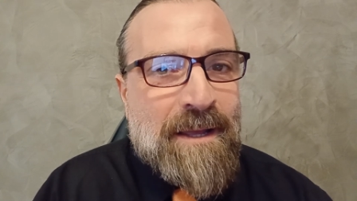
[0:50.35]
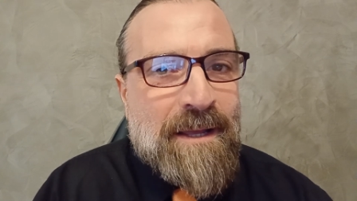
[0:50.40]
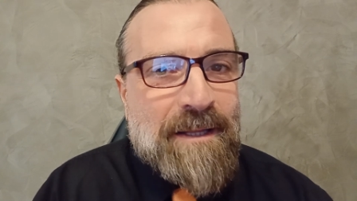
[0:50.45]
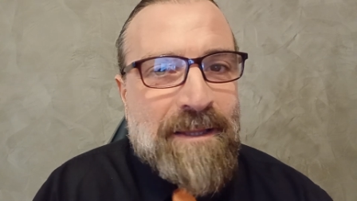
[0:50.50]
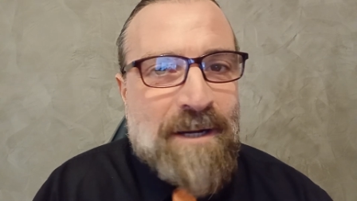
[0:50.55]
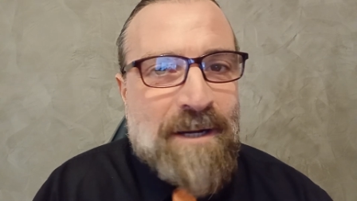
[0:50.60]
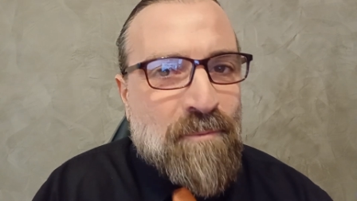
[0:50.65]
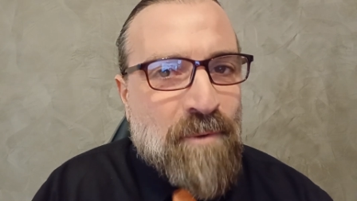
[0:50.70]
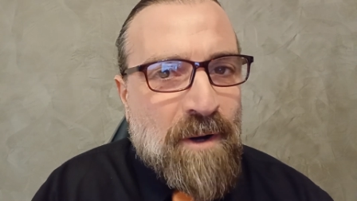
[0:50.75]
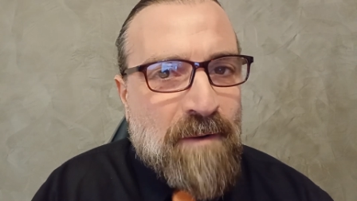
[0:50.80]

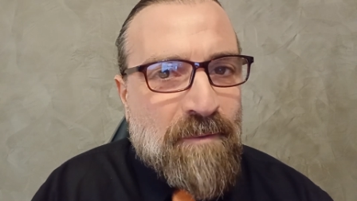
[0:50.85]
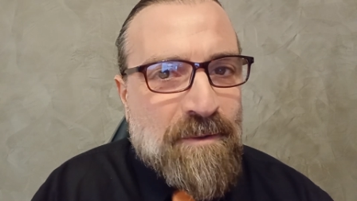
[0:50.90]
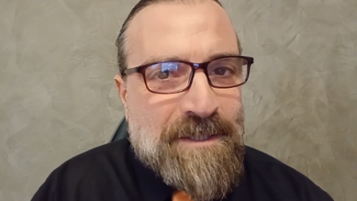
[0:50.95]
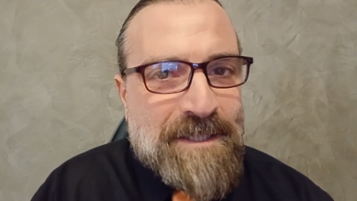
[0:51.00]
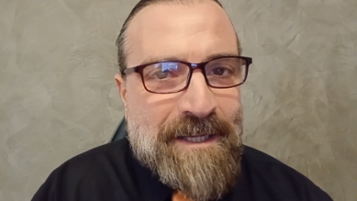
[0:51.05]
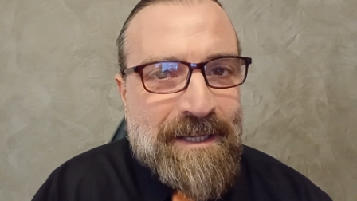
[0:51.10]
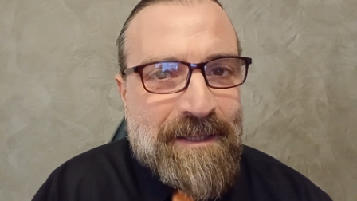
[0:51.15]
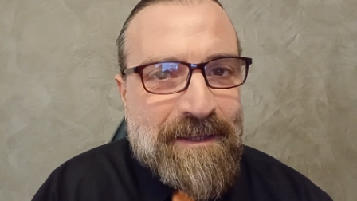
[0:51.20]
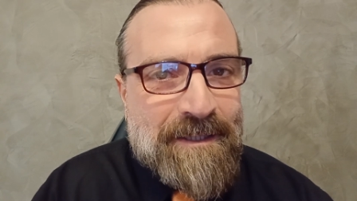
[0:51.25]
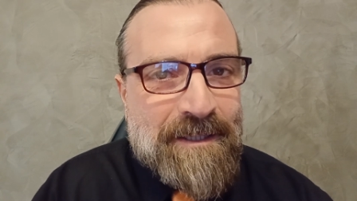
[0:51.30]
del nuovo
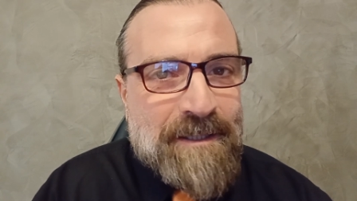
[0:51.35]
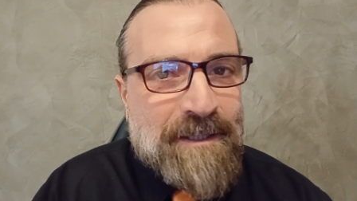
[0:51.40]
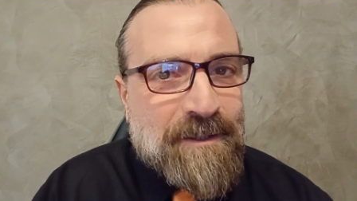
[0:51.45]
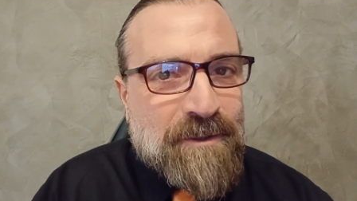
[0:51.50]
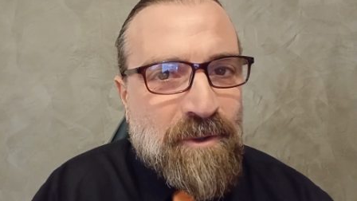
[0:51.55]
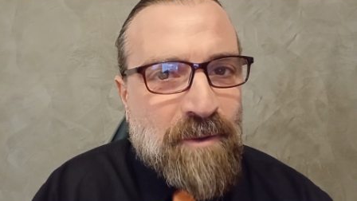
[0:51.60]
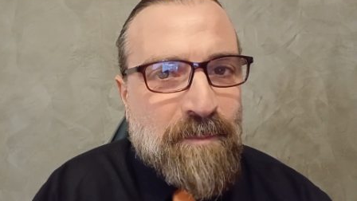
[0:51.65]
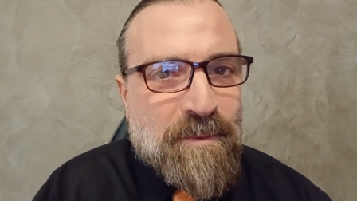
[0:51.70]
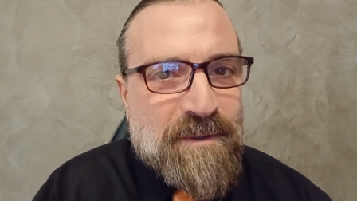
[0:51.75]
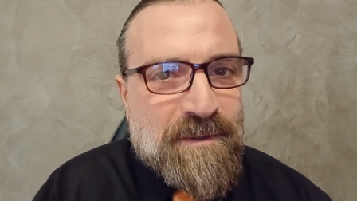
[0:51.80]
setting
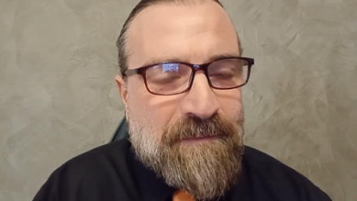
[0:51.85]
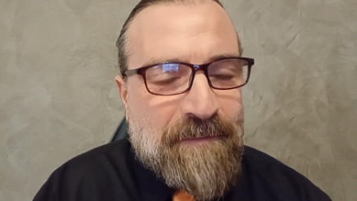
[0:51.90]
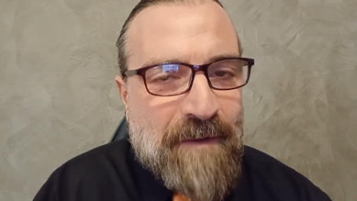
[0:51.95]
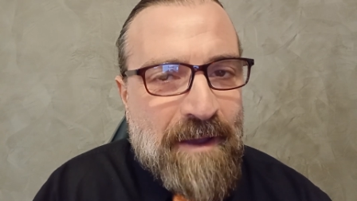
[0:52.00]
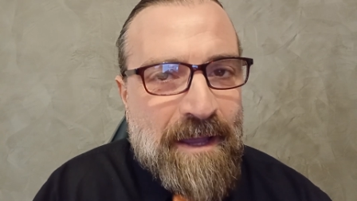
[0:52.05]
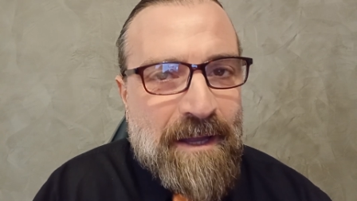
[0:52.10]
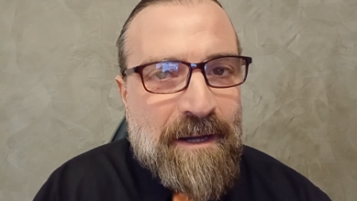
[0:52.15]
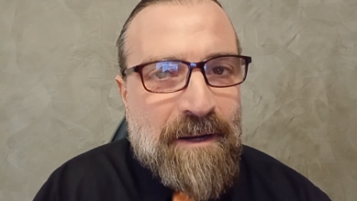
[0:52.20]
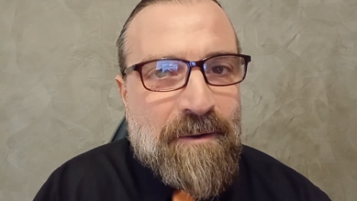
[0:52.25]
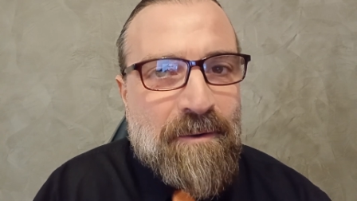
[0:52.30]

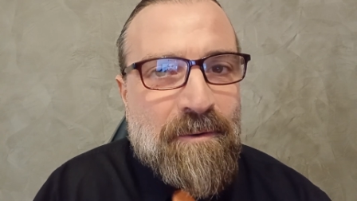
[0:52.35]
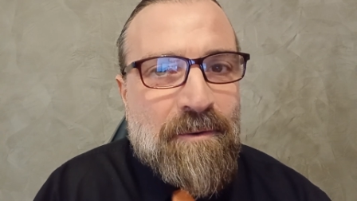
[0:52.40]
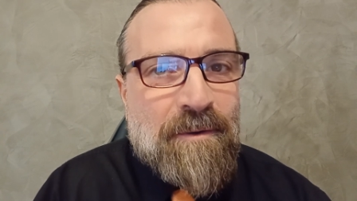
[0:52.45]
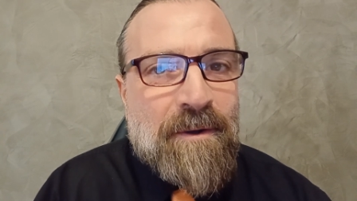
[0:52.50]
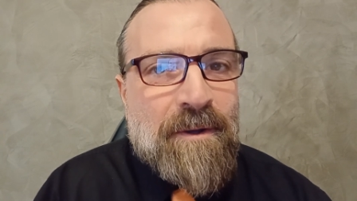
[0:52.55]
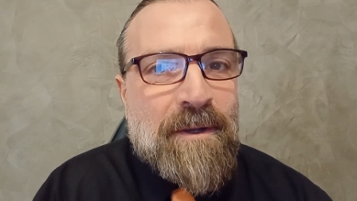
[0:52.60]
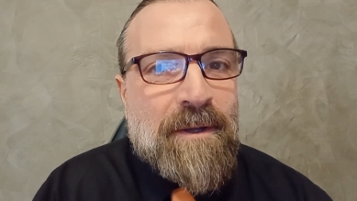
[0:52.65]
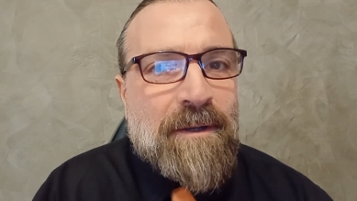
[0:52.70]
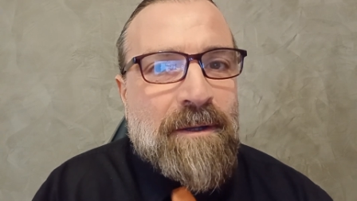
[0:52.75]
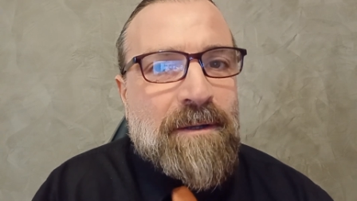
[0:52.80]

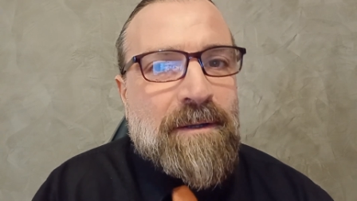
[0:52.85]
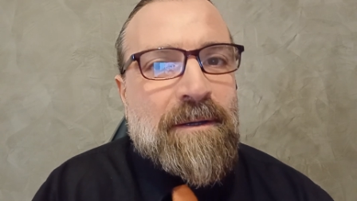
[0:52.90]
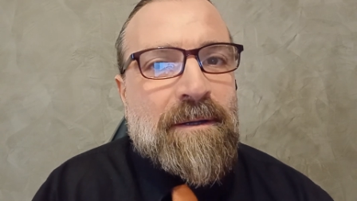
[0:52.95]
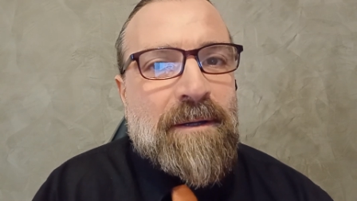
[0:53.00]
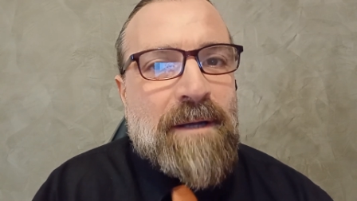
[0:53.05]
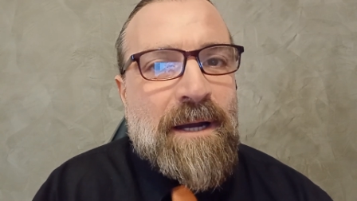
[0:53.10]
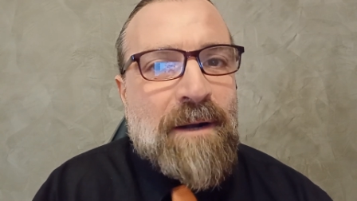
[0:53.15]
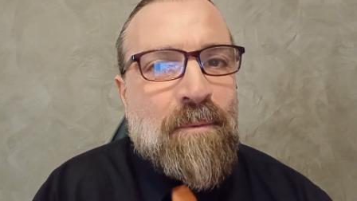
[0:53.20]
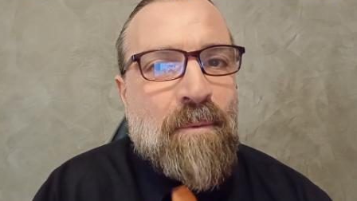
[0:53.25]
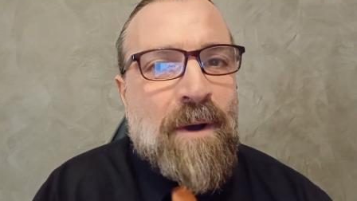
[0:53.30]
troposferico
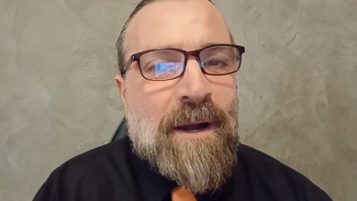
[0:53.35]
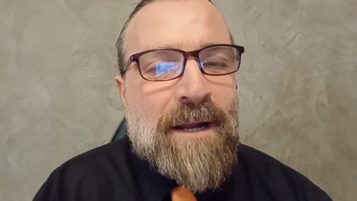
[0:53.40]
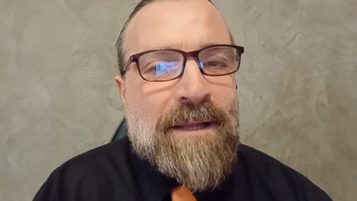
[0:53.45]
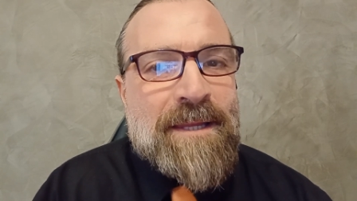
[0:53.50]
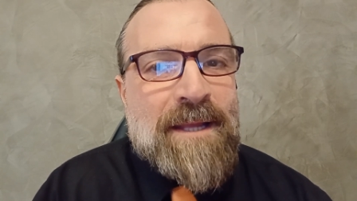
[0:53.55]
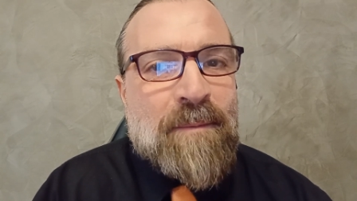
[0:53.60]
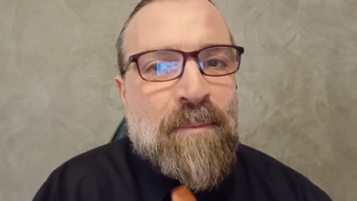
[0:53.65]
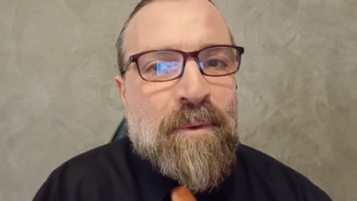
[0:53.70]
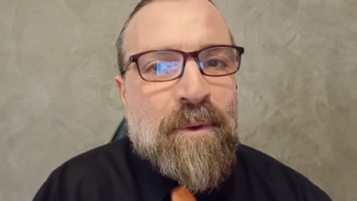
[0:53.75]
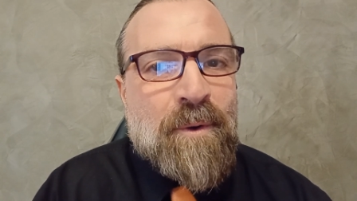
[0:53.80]
eh, al quale
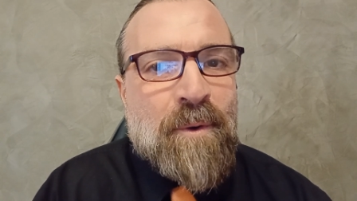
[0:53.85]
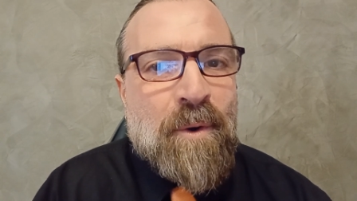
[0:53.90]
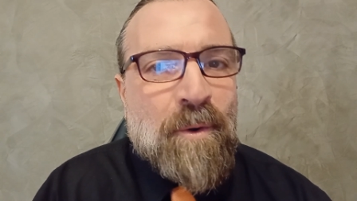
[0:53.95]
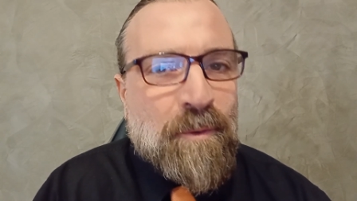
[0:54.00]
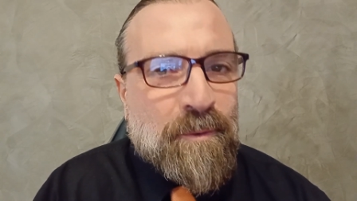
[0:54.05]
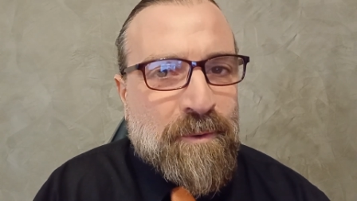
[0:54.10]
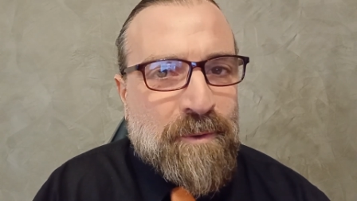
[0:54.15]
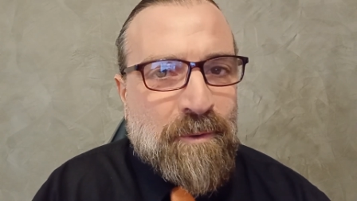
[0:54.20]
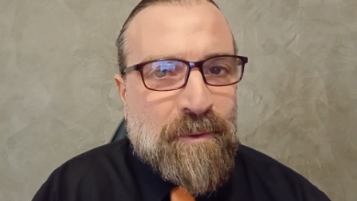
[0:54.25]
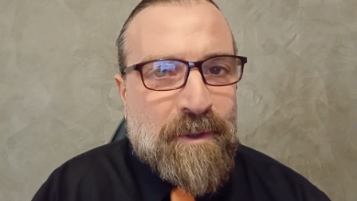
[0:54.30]
andiamo
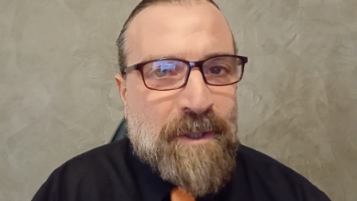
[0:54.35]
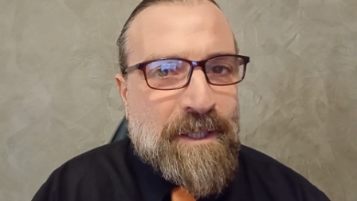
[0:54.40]
incontro.